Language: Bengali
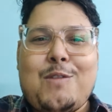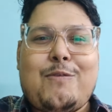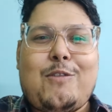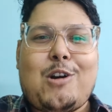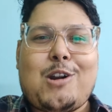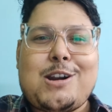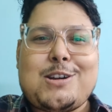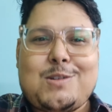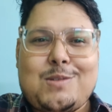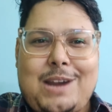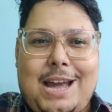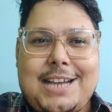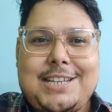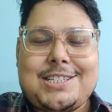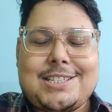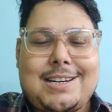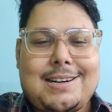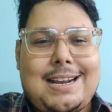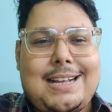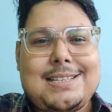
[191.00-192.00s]
ডোন্ট ফরগেট টু
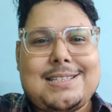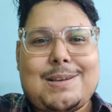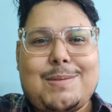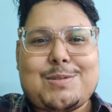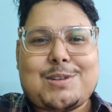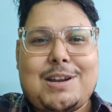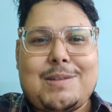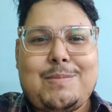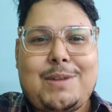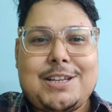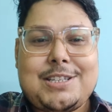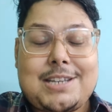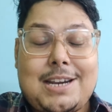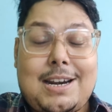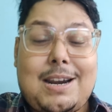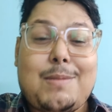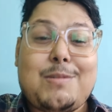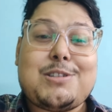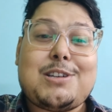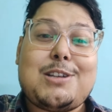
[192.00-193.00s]
লাইক শেয়ার অ্যান্ড সাবস্ক্রাইব মাই
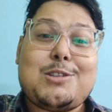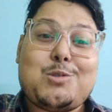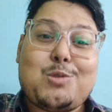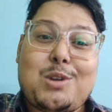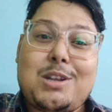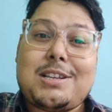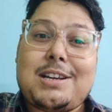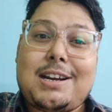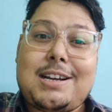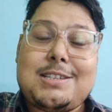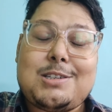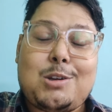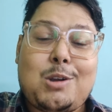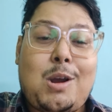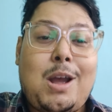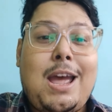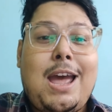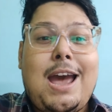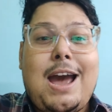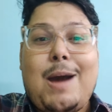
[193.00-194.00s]
চ্যানেল আমার সাথে জুড়ে থাকার
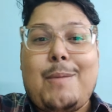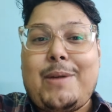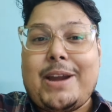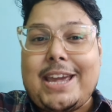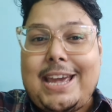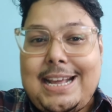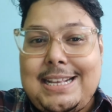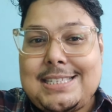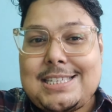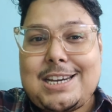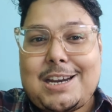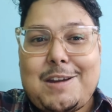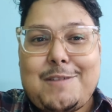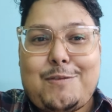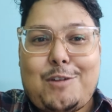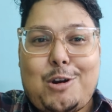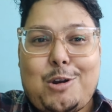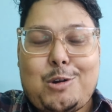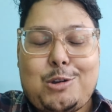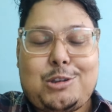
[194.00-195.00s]
জন্য আমাকে
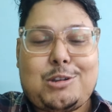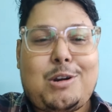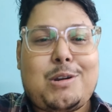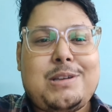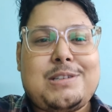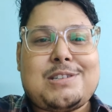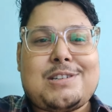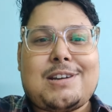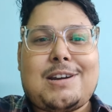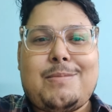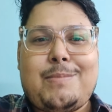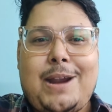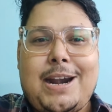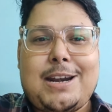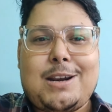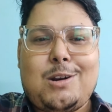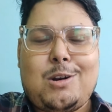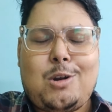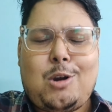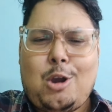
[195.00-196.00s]
ইনস্টাগ্রামে ফলো করতে পারো ইনস্টাগ্রাম
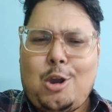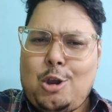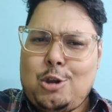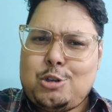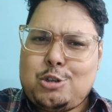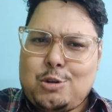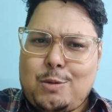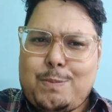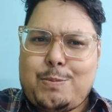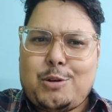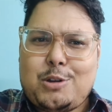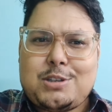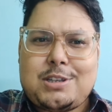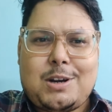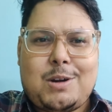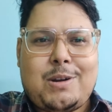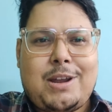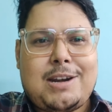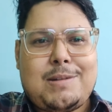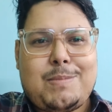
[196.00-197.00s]
হ্যান্ডেল হলো সুপ্রো
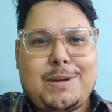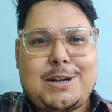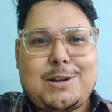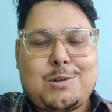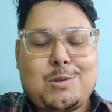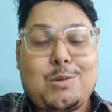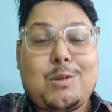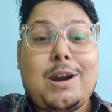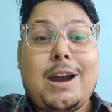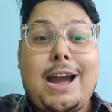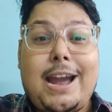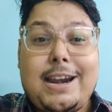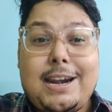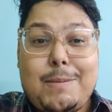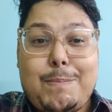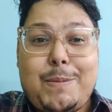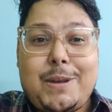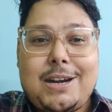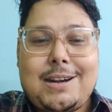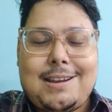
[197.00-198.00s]
জিরো নাইন বিট টু
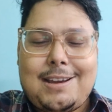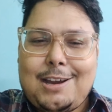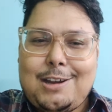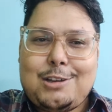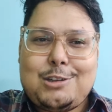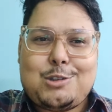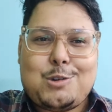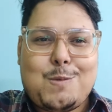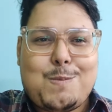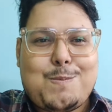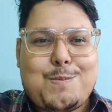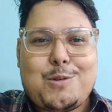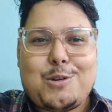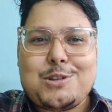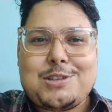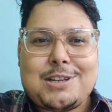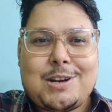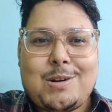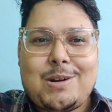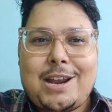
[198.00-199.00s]
আই রিপিট
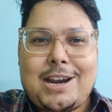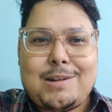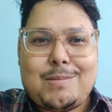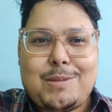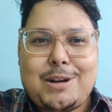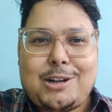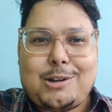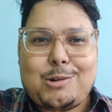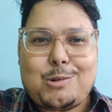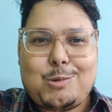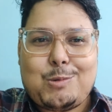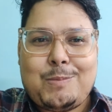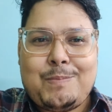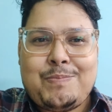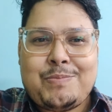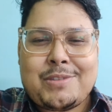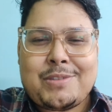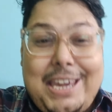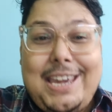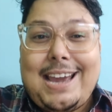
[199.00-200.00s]
সুপ্রো জিরো নাইন বিট টু
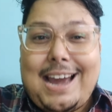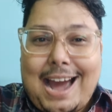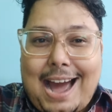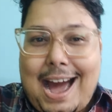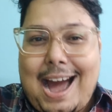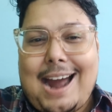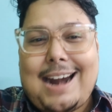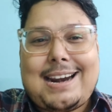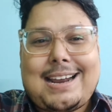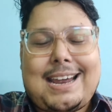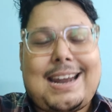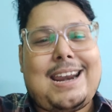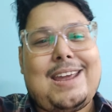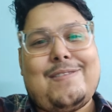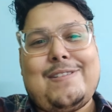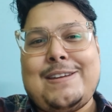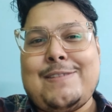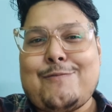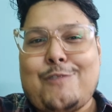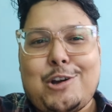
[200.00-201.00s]
উই আর
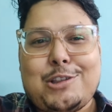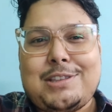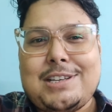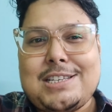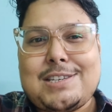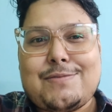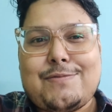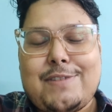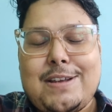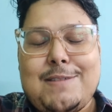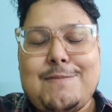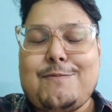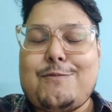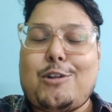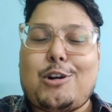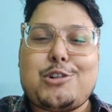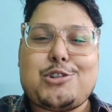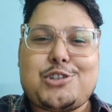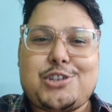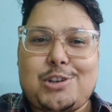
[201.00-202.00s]
ক্রেভিং ফর দিস ফিল্ম
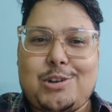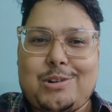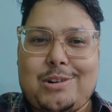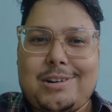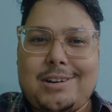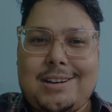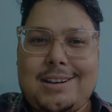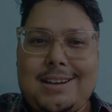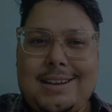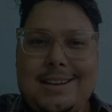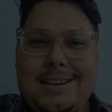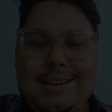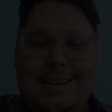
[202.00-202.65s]
ফর শিওর